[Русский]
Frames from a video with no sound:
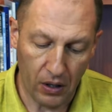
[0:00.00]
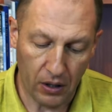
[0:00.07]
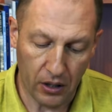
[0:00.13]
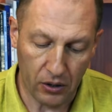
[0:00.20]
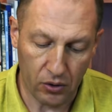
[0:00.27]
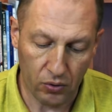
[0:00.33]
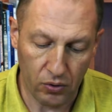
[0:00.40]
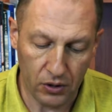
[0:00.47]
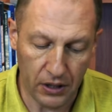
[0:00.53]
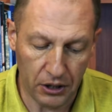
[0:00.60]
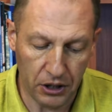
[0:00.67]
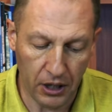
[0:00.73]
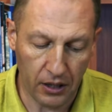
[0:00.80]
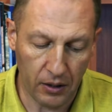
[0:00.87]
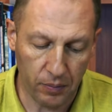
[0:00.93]
которую
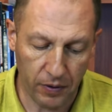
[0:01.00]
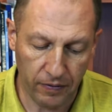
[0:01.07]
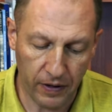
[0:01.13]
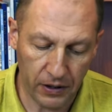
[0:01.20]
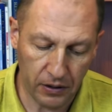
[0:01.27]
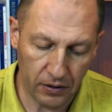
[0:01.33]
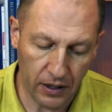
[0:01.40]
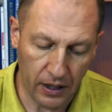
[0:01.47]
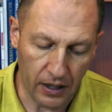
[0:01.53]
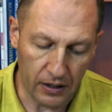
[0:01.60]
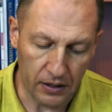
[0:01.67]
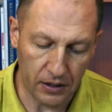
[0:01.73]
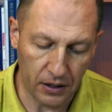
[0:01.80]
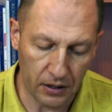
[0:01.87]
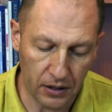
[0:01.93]
сначала проводил я
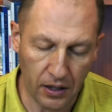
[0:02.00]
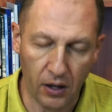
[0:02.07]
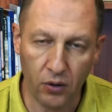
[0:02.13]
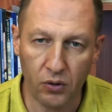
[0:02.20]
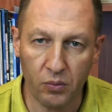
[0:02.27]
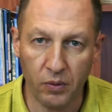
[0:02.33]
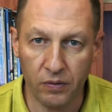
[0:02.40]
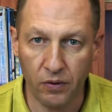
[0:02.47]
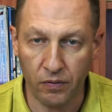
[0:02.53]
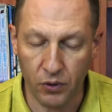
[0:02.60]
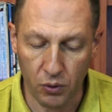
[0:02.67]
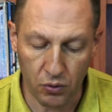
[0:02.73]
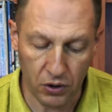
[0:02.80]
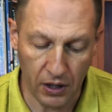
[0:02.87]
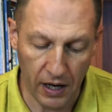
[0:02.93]
среди народа моего в
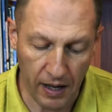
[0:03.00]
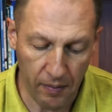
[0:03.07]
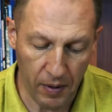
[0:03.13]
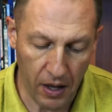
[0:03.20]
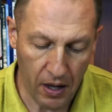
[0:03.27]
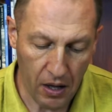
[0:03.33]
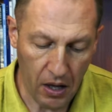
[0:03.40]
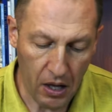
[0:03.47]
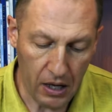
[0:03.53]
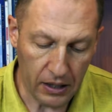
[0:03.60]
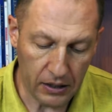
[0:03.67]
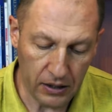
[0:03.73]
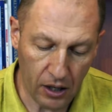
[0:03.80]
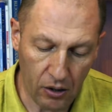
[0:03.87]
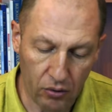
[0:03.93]
Иерусалиме,
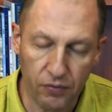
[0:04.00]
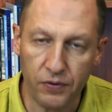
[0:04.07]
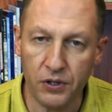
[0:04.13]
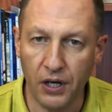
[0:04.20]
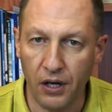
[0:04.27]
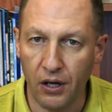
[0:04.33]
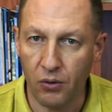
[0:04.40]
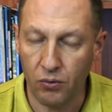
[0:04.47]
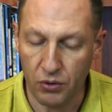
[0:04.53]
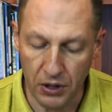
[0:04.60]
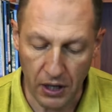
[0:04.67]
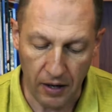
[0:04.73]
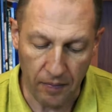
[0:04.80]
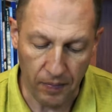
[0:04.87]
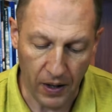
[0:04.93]
знают все иудеи.